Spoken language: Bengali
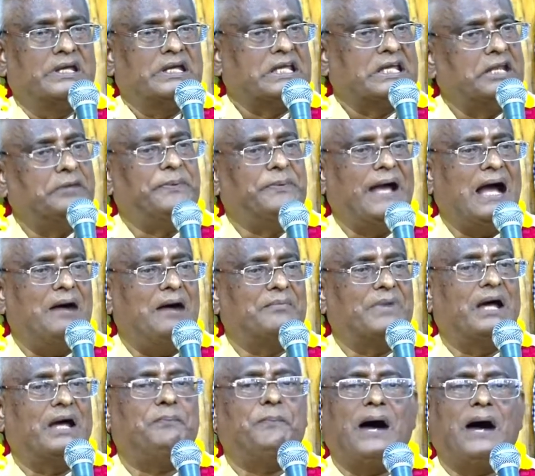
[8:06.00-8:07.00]
কৃপা
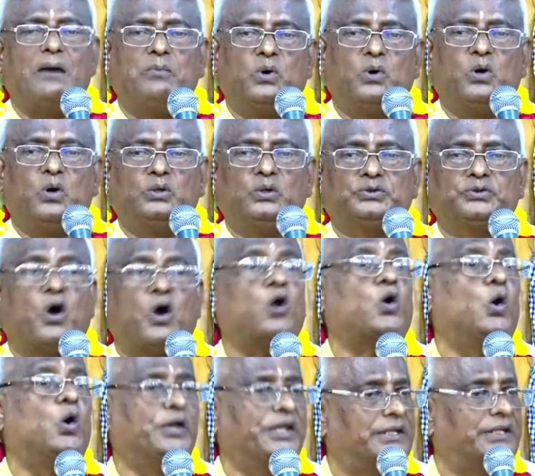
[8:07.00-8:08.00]
আমরা পাব
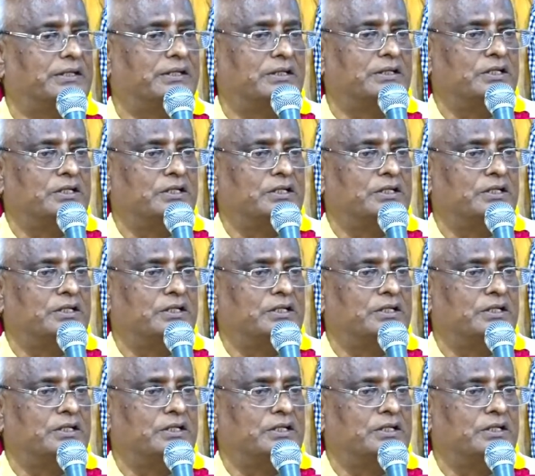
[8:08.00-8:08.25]
তখনই